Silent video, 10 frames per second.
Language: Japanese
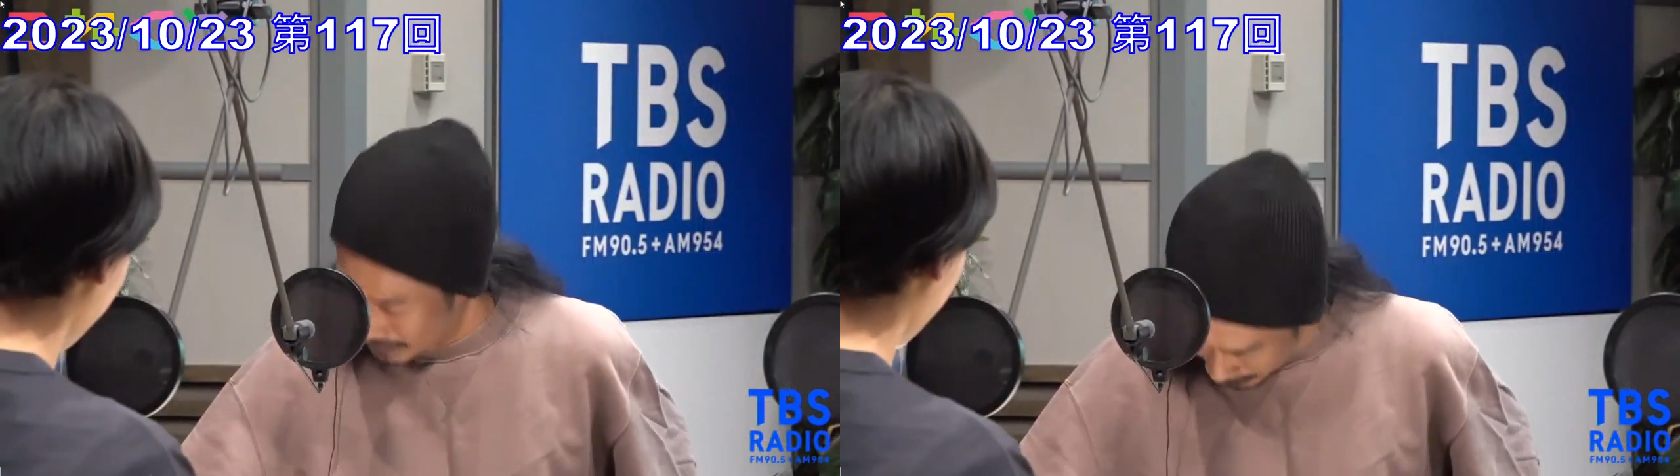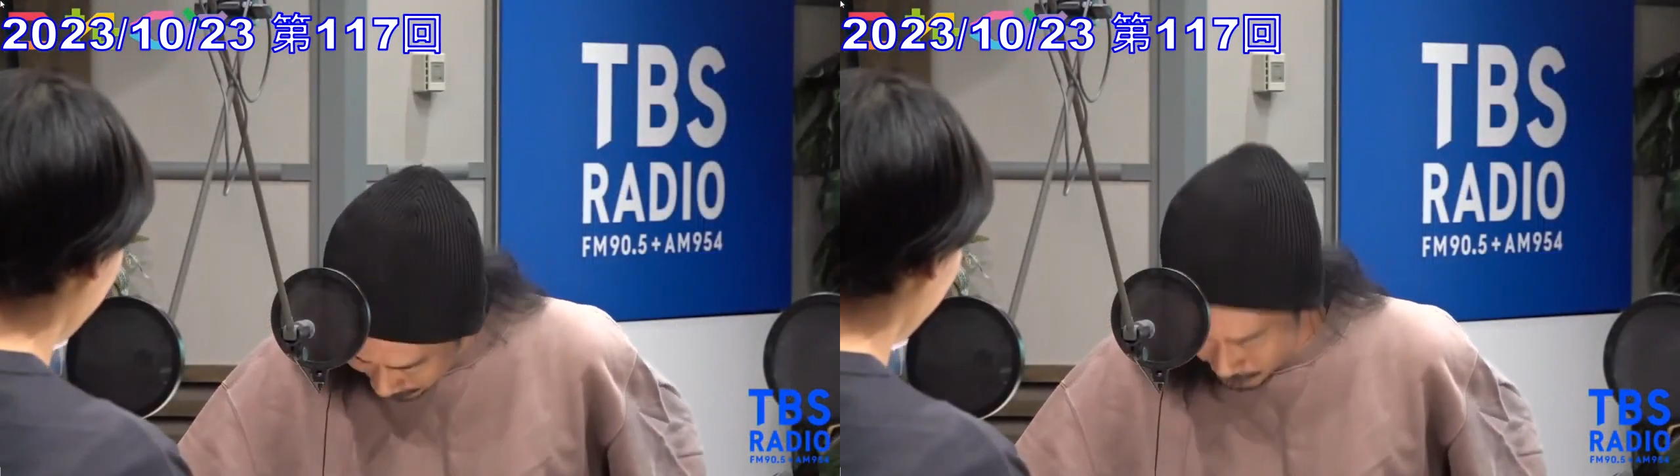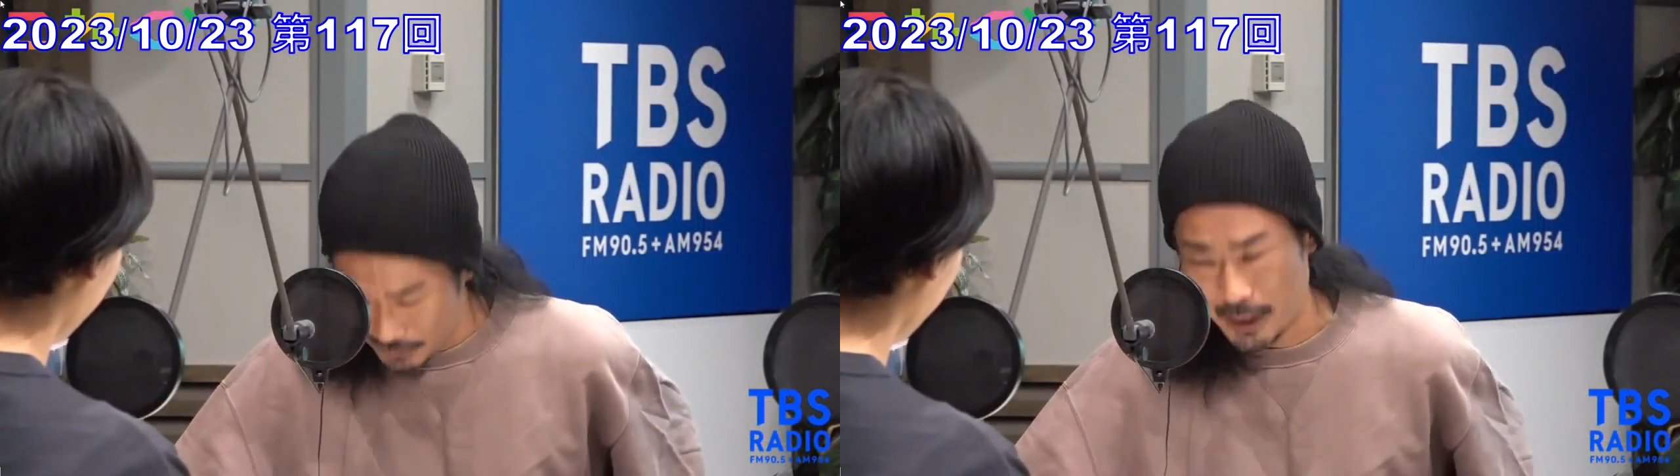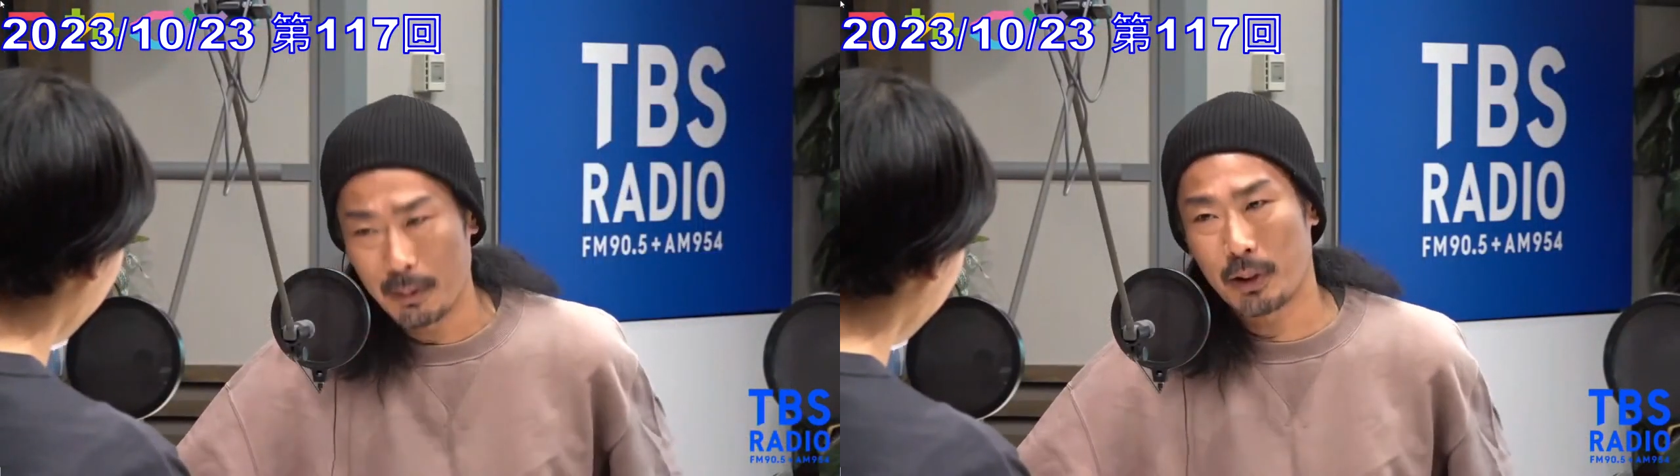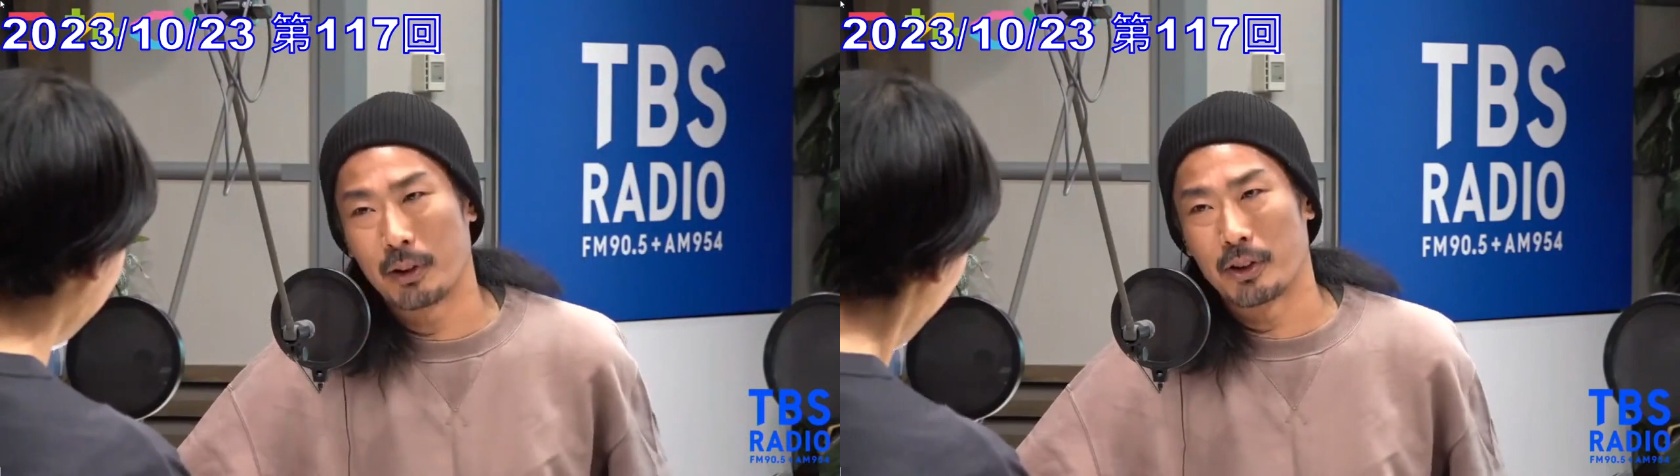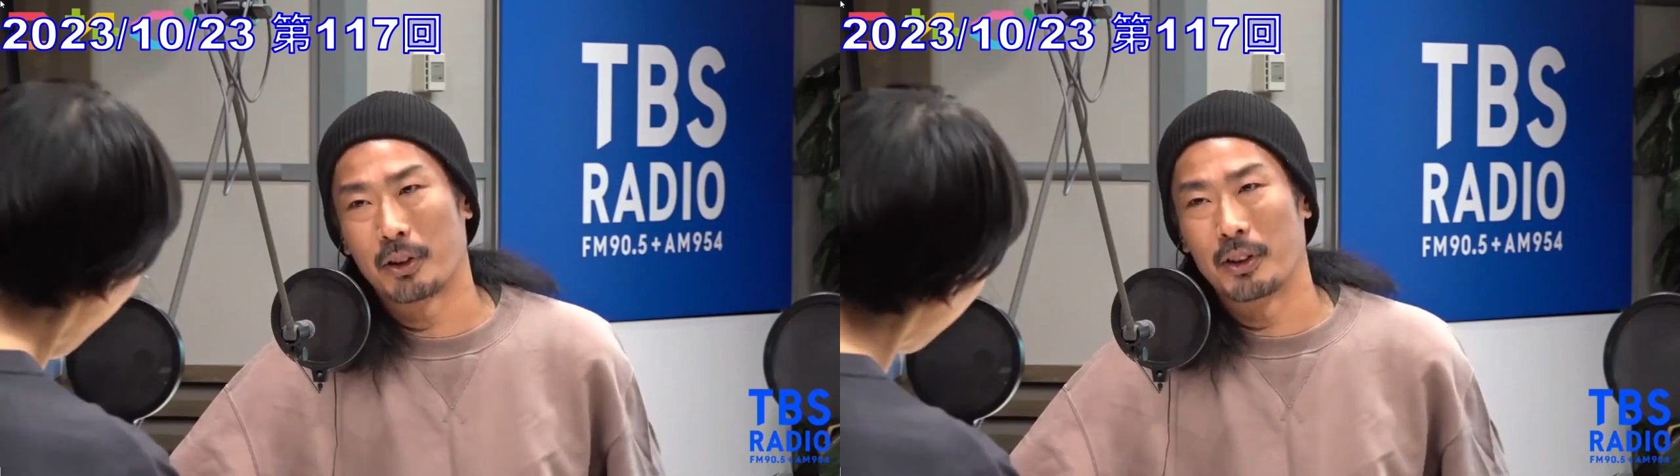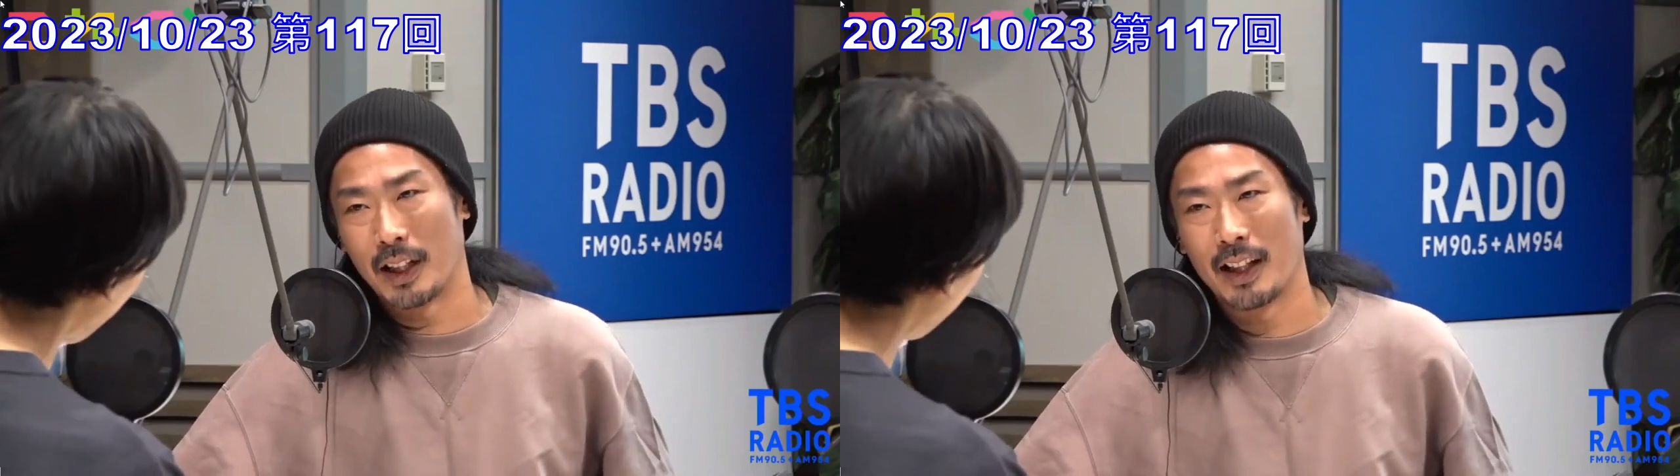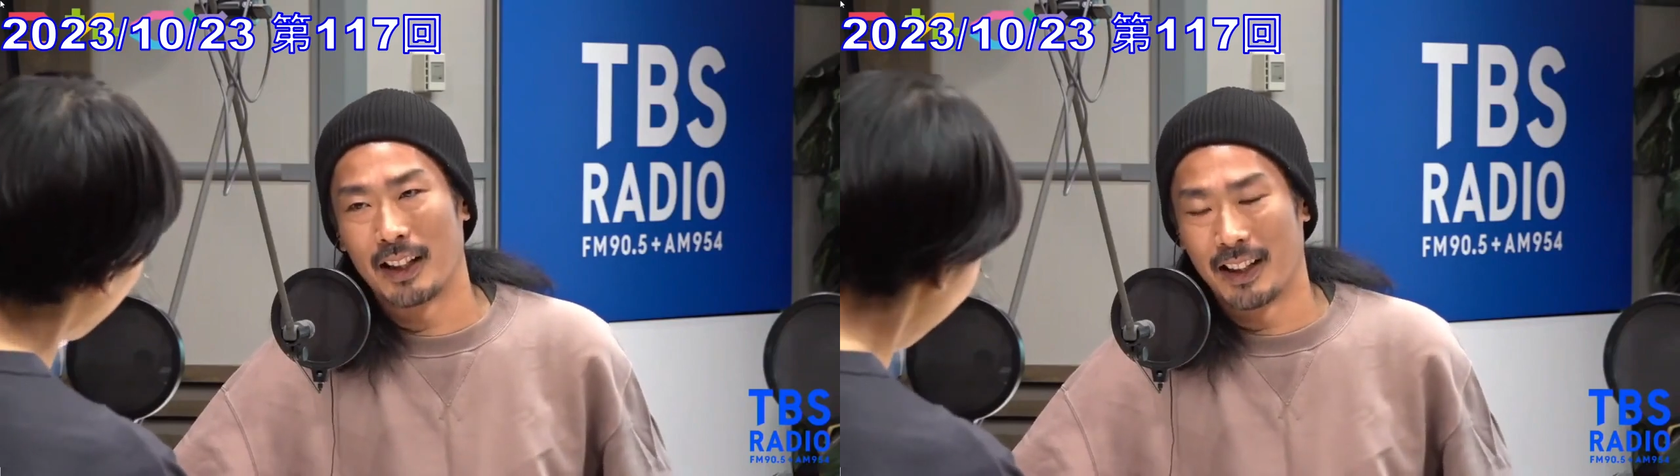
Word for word: 夏行きましょう、ね、はい